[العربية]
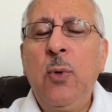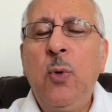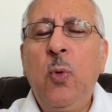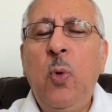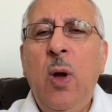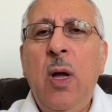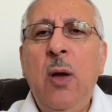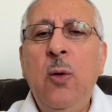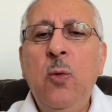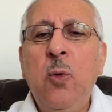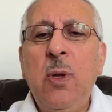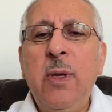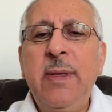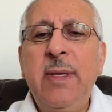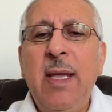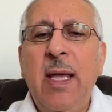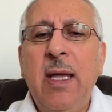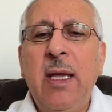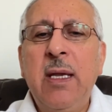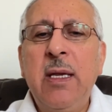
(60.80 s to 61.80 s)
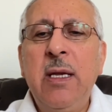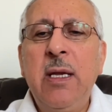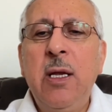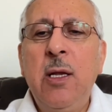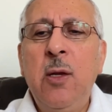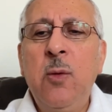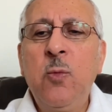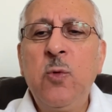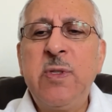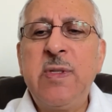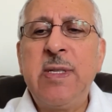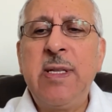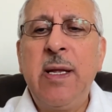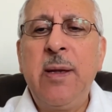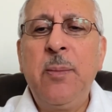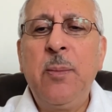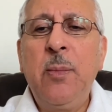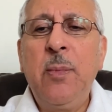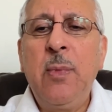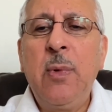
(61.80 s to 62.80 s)
وعورة أخيه
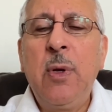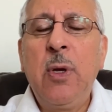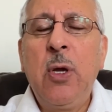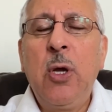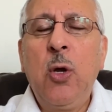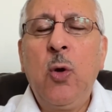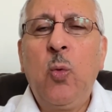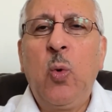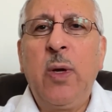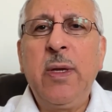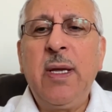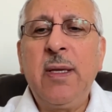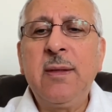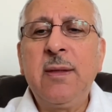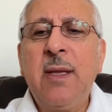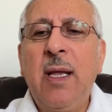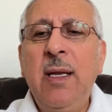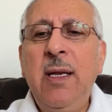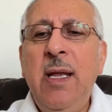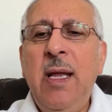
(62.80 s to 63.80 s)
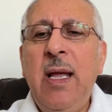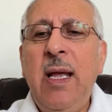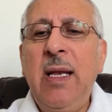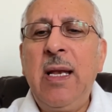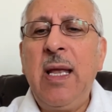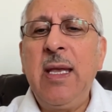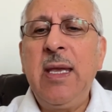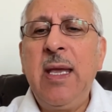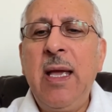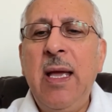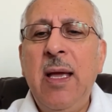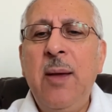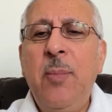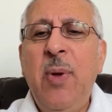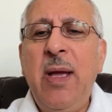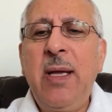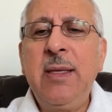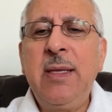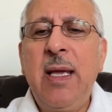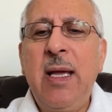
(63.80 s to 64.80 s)
المسلم ويطلع عليها
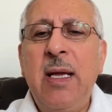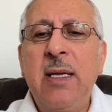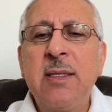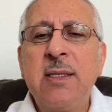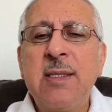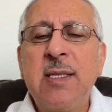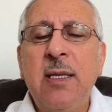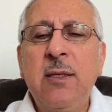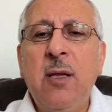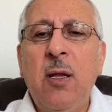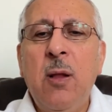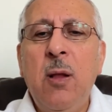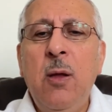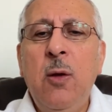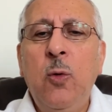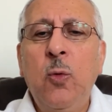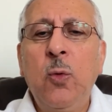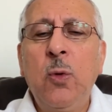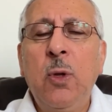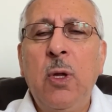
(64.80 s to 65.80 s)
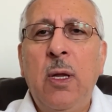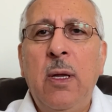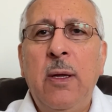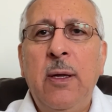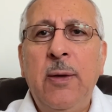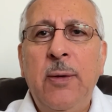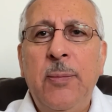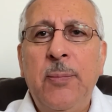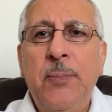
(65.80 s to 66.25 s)
بعد أن سطره الله